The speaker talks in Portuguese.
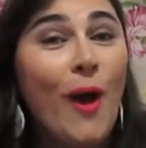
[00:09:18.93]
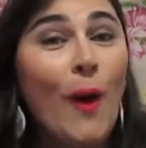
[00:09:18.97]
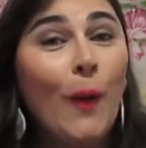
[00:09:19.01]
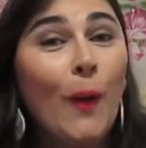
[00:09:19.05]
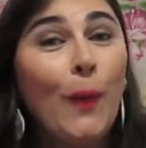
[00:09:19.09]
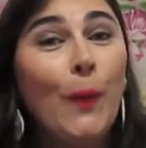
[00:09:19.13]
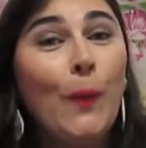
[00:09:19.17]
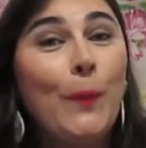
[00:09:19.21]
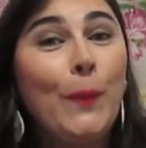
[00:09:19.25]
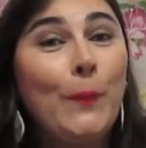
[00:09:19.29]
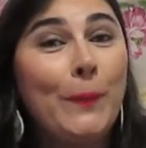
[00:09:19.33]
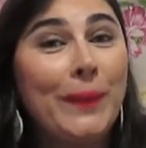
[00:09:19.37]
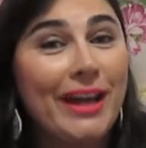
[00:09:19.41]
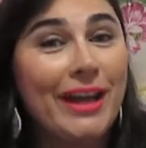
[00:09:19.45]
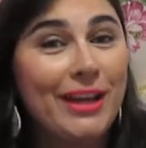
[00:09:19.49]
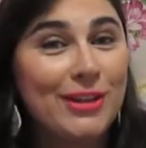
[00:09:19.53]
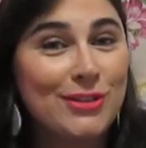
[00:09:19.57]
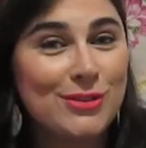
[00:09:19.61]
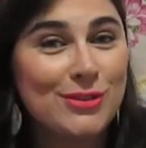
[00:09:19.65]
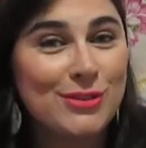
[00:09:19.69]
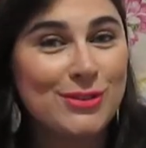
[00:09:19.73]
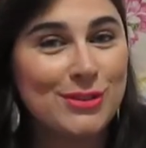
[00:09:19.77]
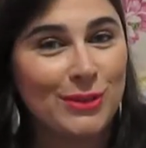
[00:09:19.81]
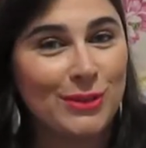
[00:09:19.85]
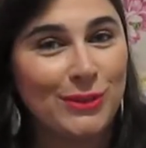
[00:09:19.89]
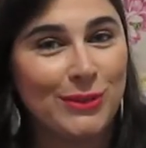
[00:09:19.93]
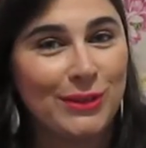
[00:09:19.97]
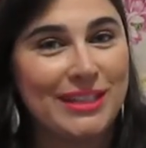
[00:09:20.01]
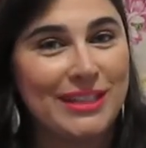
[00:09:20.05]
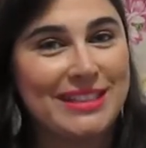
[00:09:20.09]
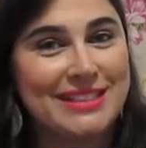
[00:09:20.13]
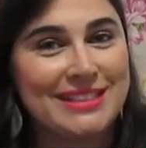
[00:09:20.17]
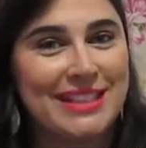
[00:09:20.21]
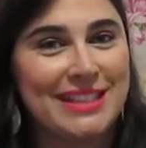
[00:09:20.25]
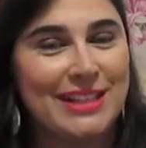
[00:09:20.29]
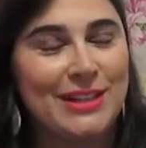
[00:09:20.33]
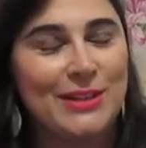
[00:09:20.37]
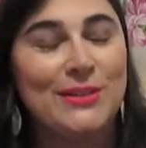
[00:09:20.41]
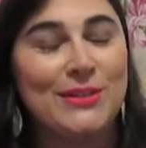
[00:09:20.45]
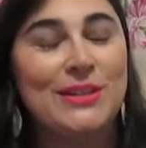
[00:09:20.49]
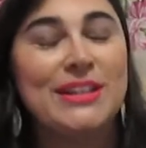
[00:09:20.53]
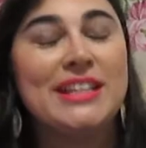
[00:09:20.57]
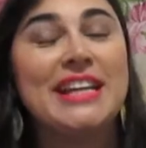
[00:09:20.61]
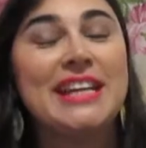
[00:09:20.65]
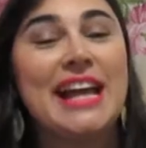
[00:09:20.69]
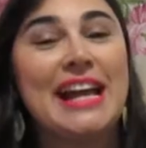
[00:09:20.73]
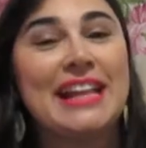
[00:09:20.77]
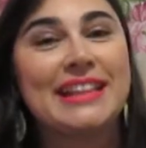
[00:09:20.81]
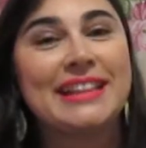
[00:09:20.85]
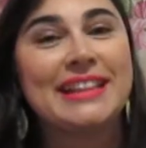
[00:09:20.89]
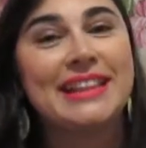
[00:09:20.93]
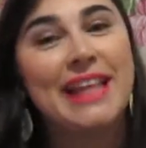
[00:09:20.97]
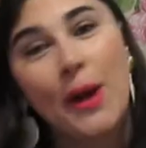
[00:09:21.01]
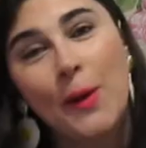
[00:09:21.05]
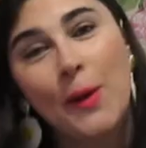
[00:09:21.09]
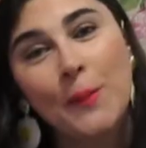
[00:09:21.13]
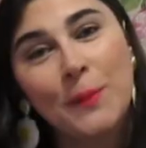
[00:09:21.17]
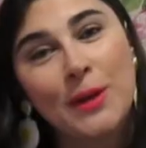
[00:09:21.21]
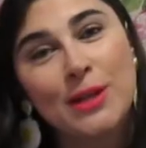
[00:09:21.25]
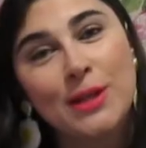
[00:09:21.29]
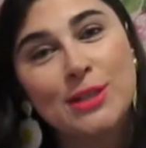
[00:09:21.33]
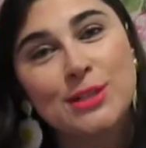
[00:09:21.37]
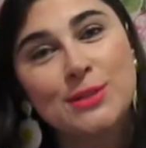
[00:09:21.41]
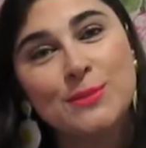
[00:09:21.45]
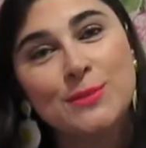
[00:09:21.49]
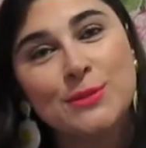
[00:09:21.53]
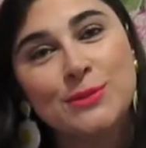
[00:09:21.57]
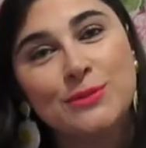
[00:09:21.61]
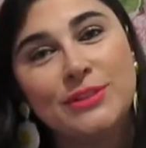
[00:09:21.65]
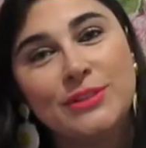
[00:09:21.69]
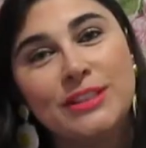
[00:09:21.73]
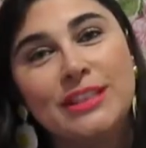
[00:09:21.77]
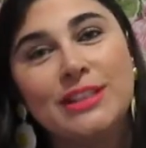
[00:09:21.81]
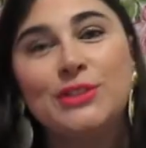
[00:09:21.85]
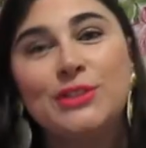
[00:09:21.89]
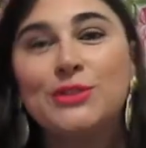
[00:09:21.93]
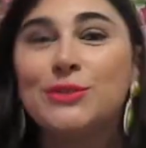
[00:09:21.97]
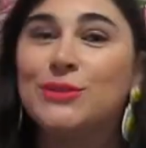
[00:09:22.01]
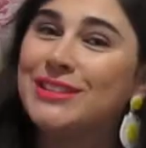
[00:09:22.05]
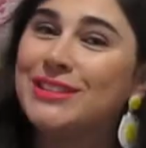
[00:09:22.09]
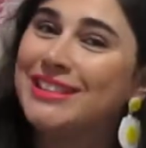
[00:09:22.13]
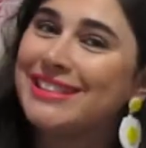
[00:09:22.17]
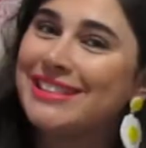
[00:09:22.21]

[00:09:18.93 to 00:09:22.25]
Um beijo no seu coração e até o próximo vídeo.